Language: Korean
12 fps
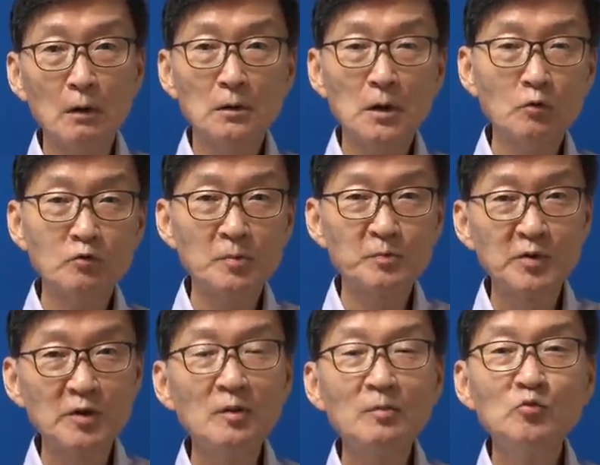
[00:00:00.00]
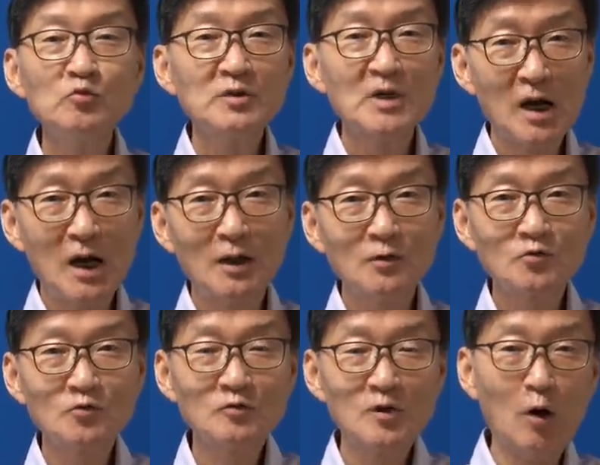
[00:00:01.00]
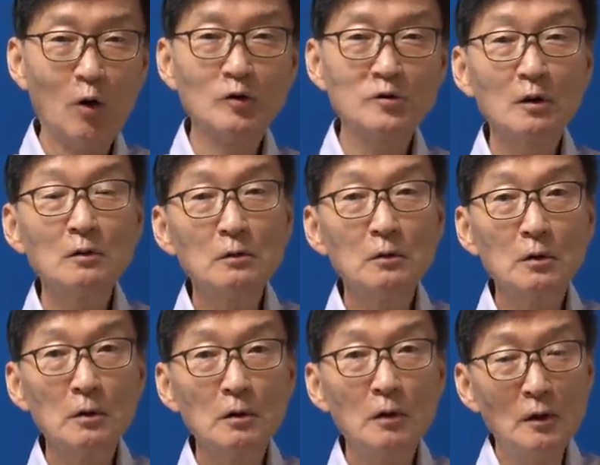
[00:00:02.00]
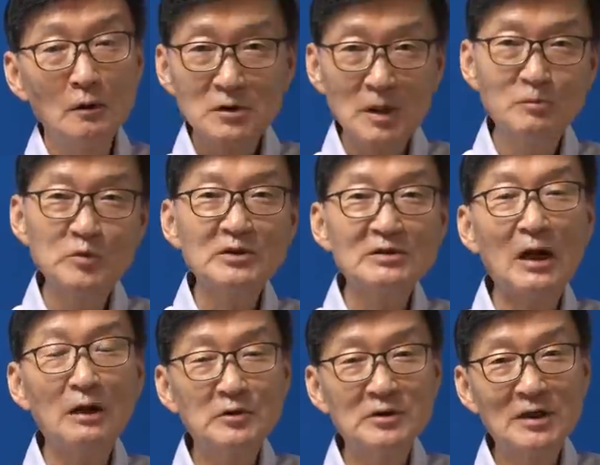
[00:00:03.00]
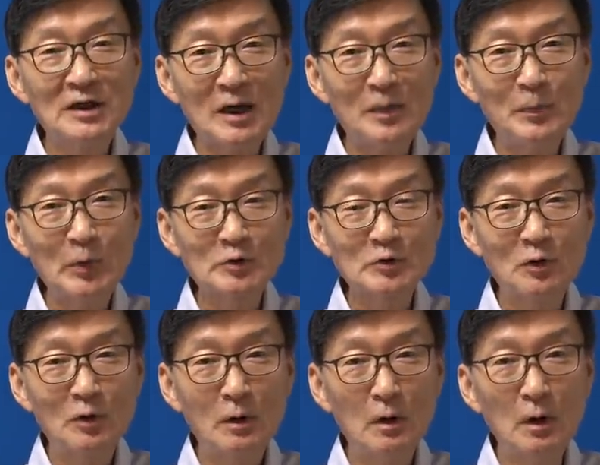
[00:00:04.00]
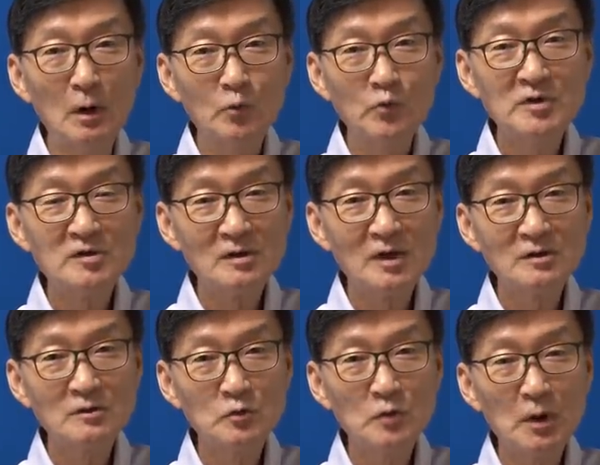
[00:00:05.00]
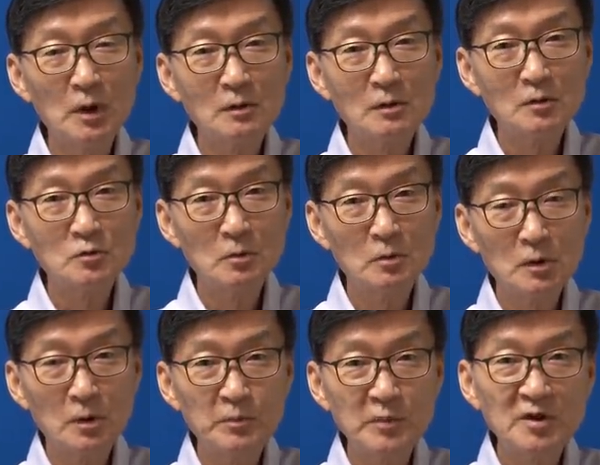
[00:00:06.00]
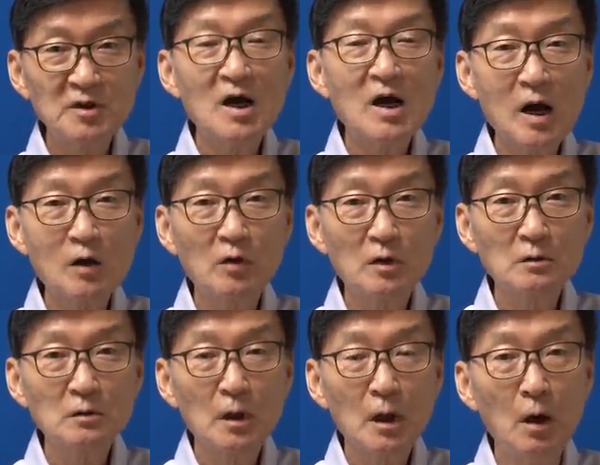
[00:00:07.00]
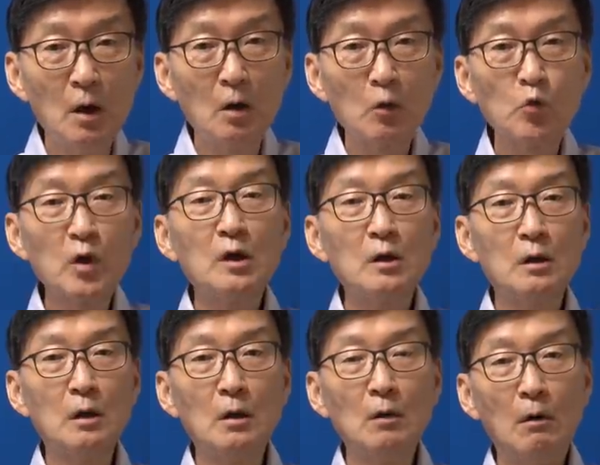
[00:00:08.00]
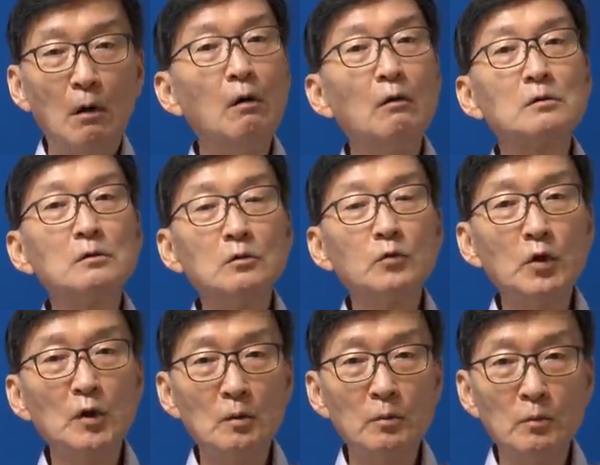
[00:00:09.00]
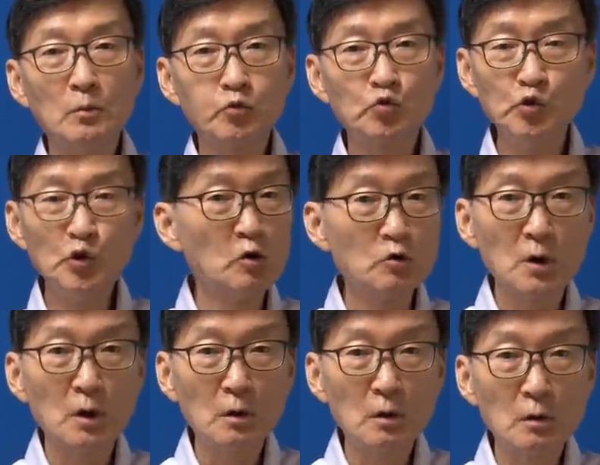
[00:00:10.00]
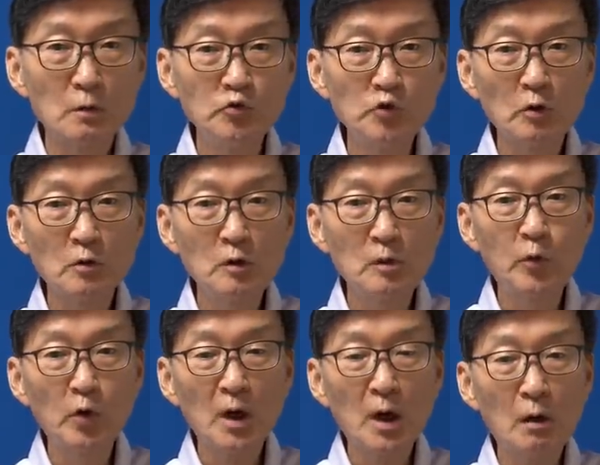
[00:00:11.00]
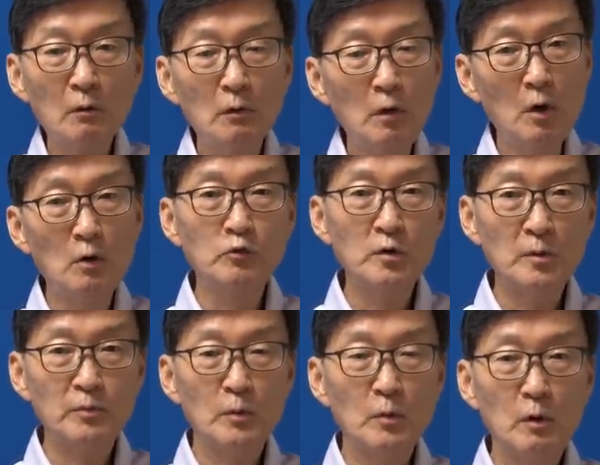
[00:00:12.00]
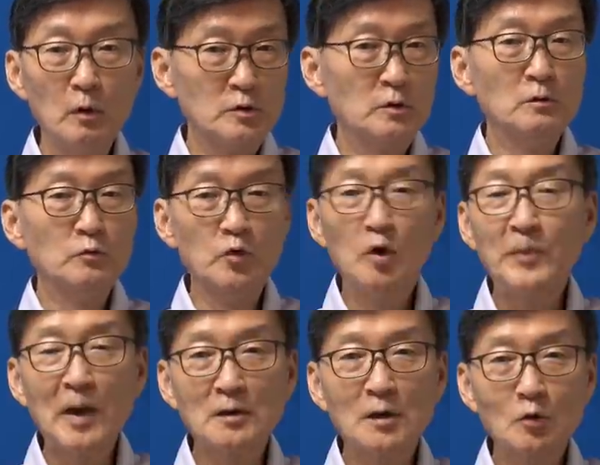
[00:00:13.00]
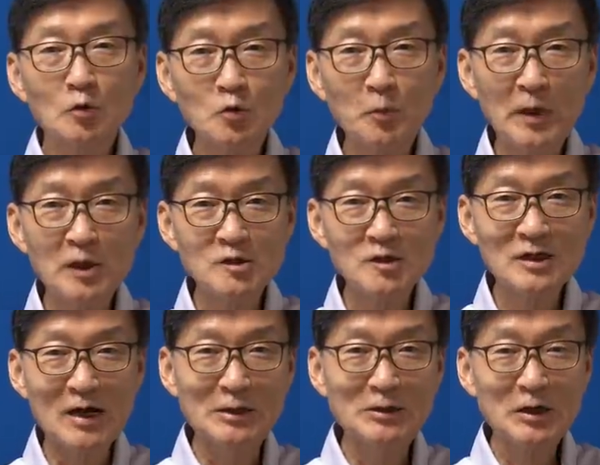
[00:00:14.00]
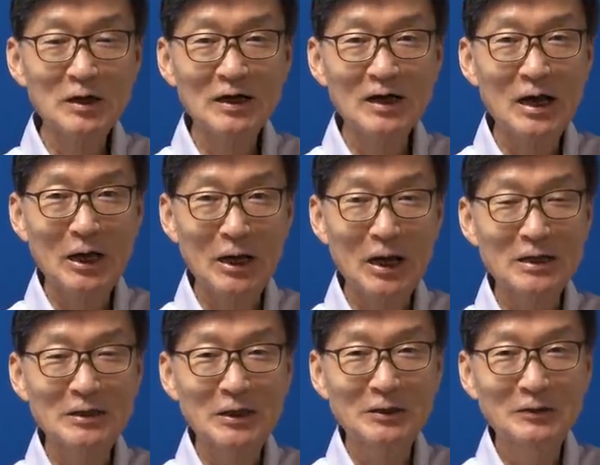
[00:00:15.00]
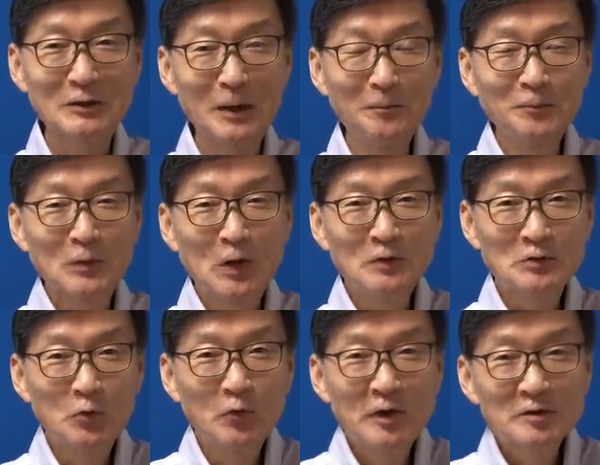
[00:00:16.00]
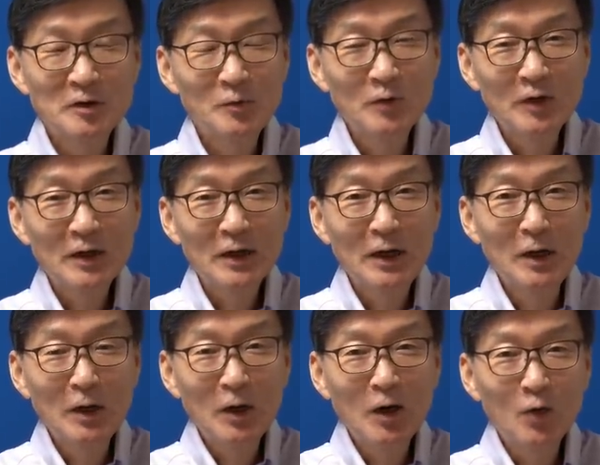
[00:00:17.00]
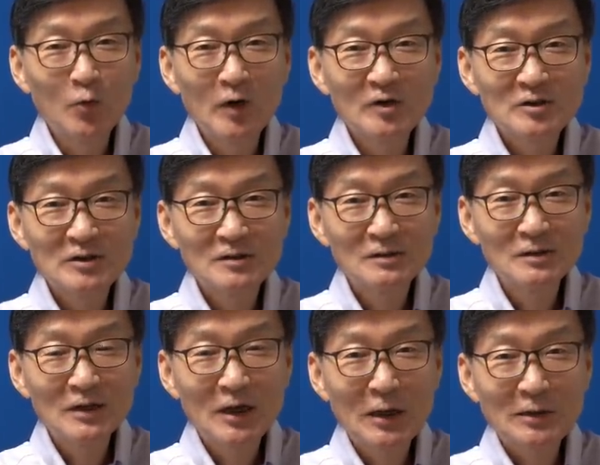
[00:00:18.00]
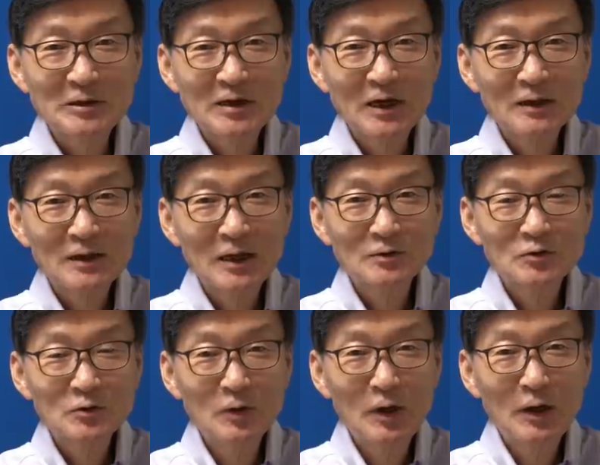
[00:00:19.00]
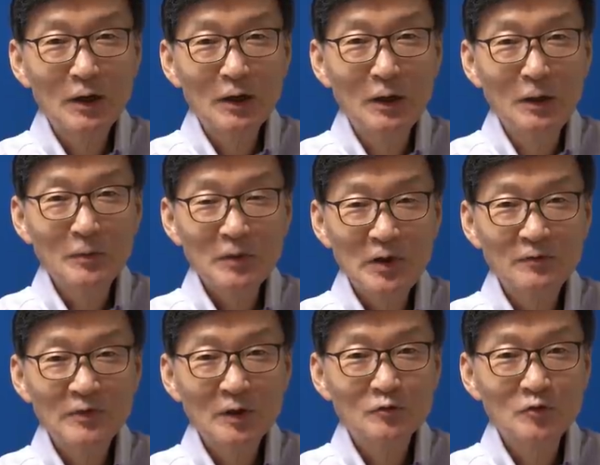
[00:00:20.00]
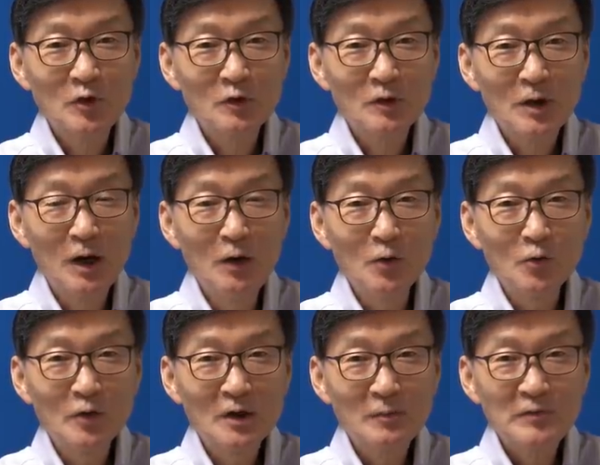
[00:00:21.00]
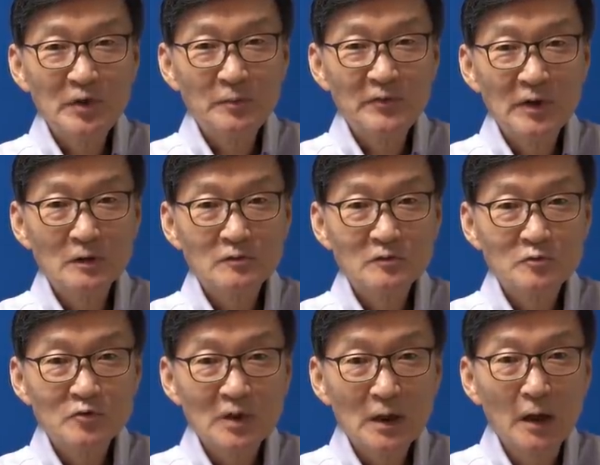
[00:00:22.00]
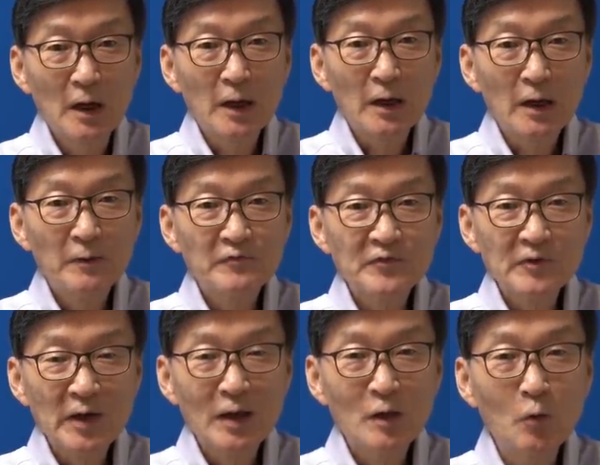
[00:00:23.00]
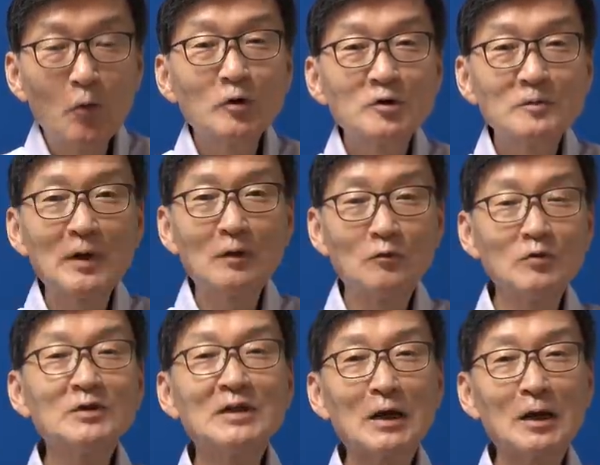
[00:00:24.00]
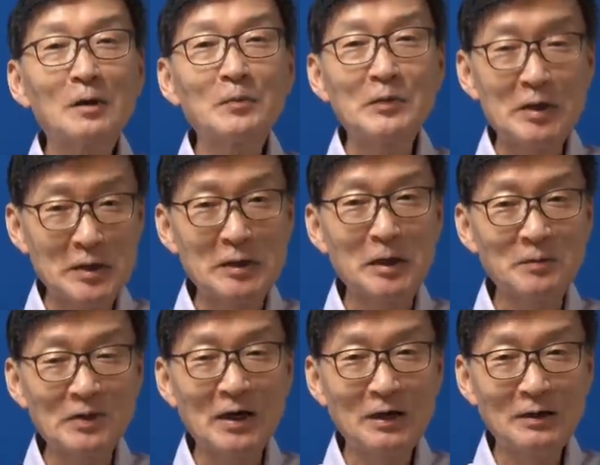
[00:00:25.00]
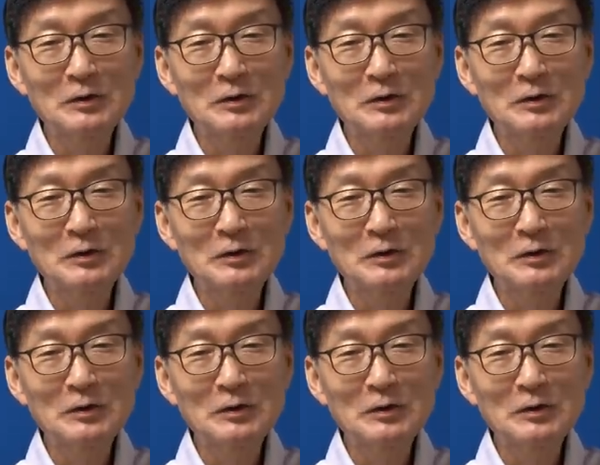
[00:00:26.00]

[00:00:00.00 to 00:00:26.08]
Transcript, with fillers: 야 우리 비무장한 중국의 어선들이 잠시 날씨가 나빠서 윗선 한쪽에 이렇게 좀 이렇게 피양하고 있는데 왜 어그기 군용기 군용기를 보내갖고 우리 어선을 위협하느냐고 또 베이징 강력하게 항의했는데 저 외신을 보니까 아, 외신 아, 기자가 탄 아, 필리핀의 군용기가 우리가 필리핀에 수출한 FA50이라는 우리나라 비행기입니다.